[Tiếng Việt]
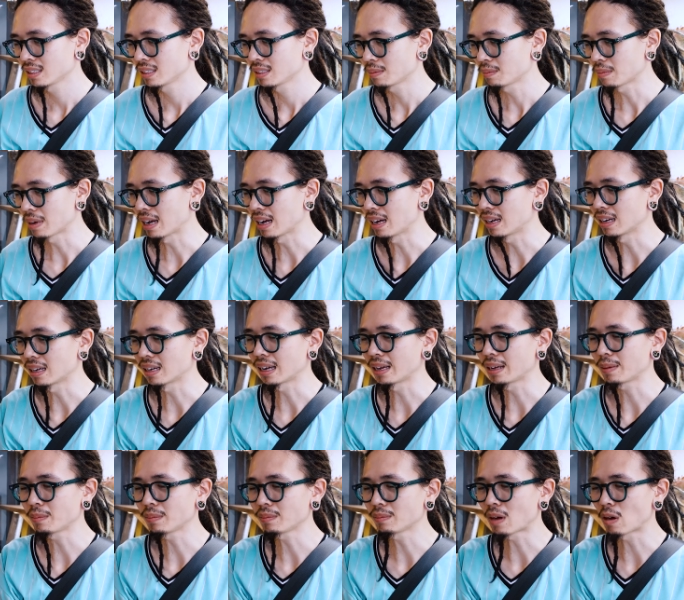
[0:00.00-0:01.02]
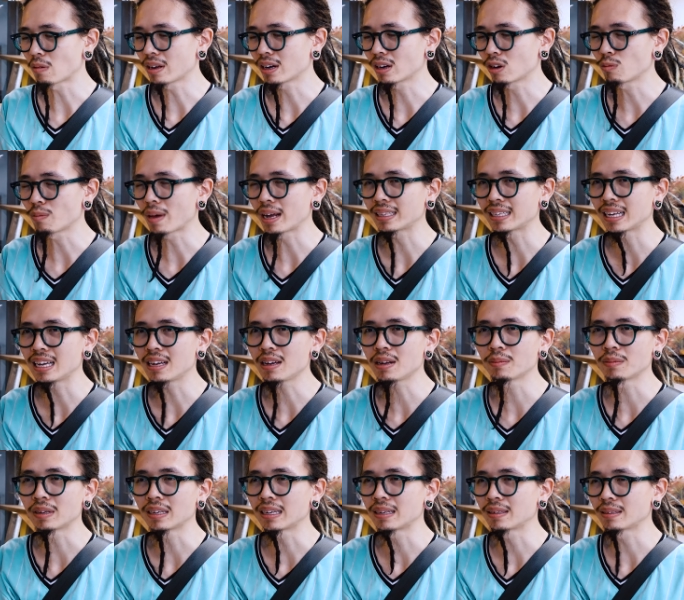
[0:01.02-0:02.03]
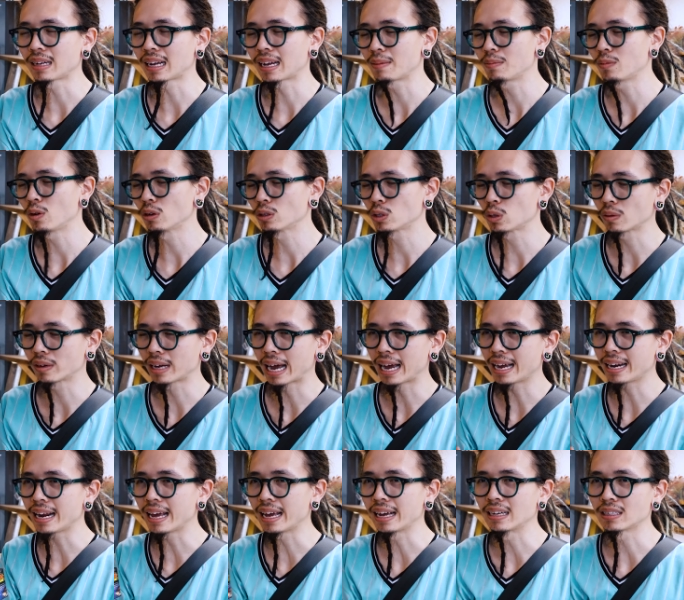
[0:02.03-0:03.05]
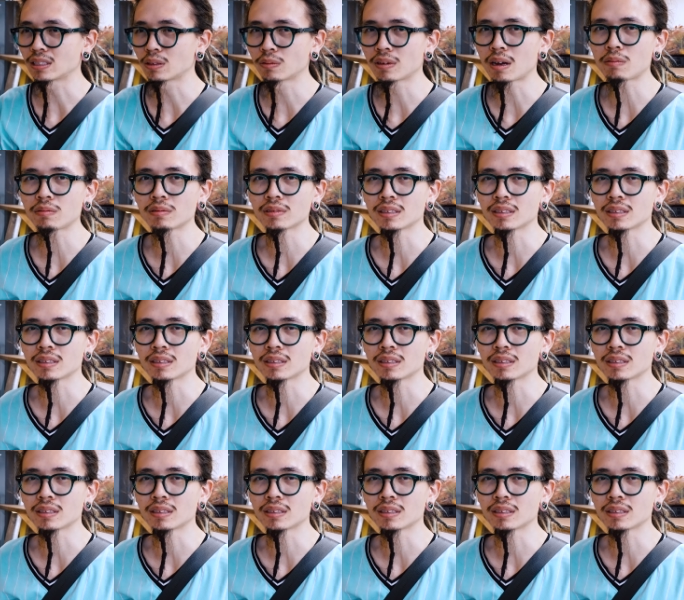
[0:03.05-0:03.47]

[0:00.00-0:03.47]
Mà cái bóng này cũng bé tí, anh em mua chục cái để trong góc